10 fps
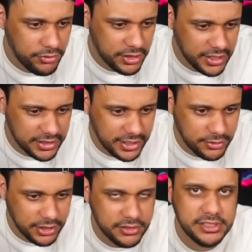
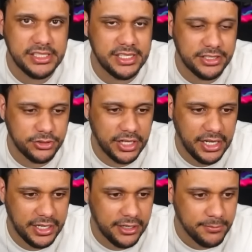verdadeiro. O que, que vocês acham,
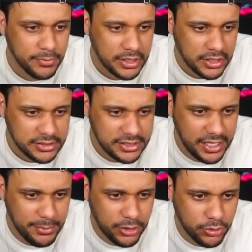galera? Vocês
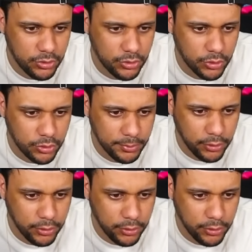lembram que o